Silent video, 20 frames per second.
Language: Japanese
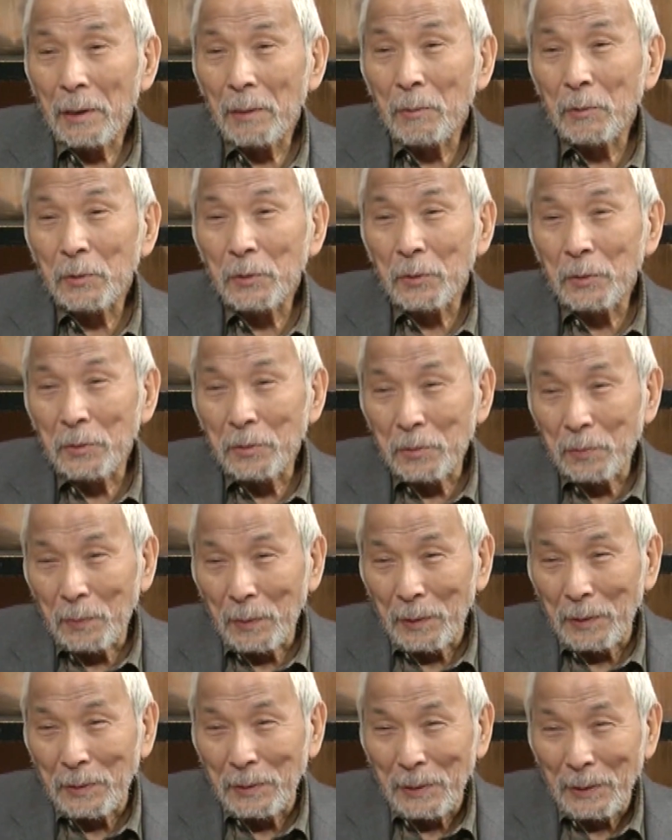れもちろん
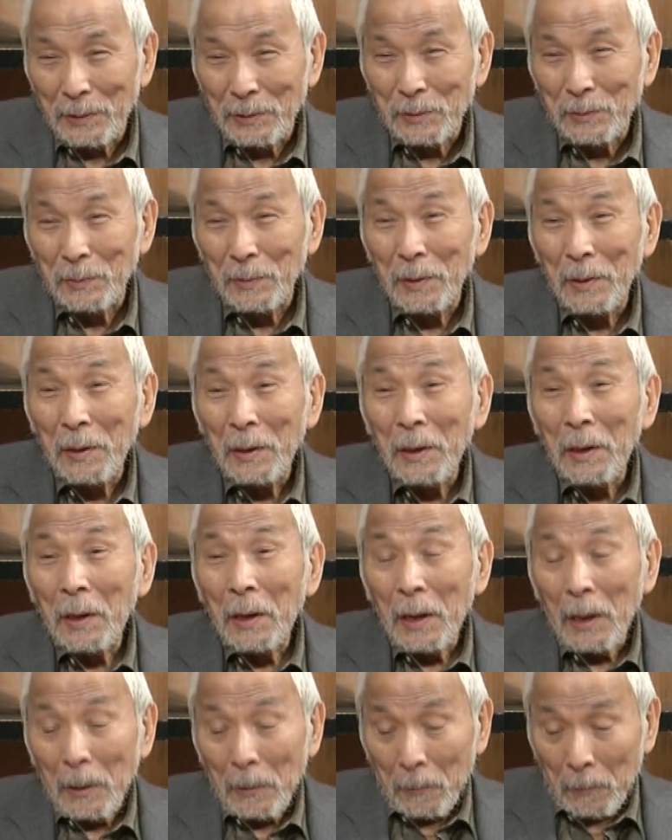スパルタス
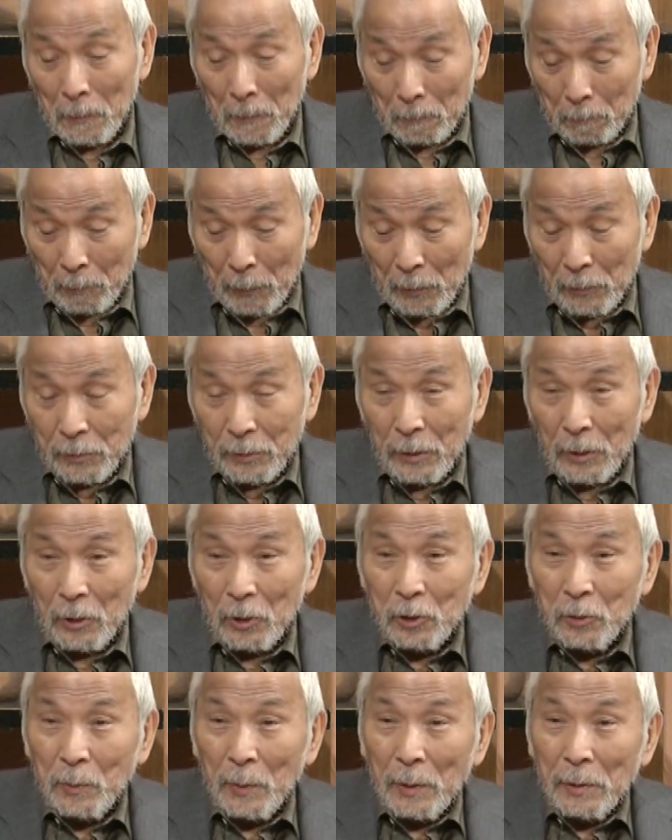あのペルシャの
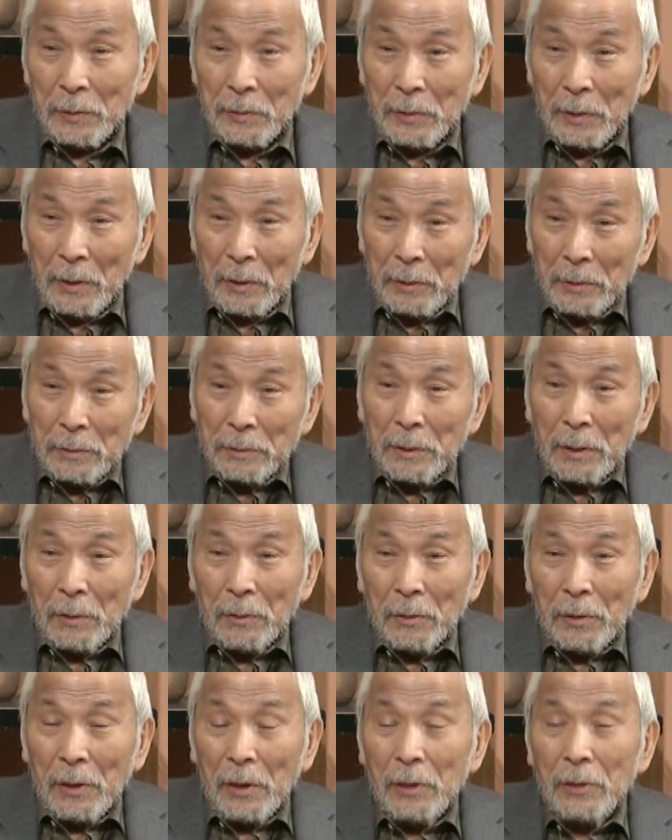スパルタ軍へ
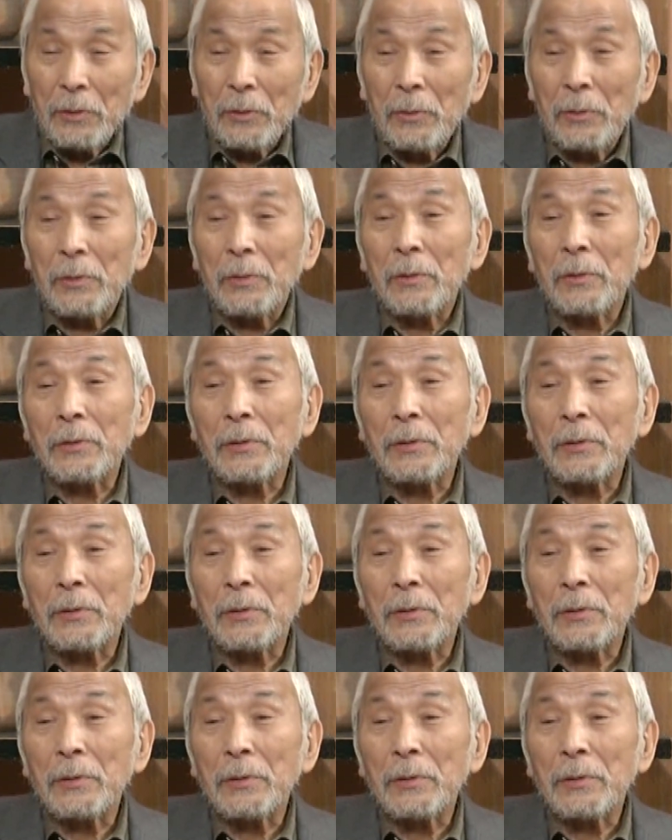の検証費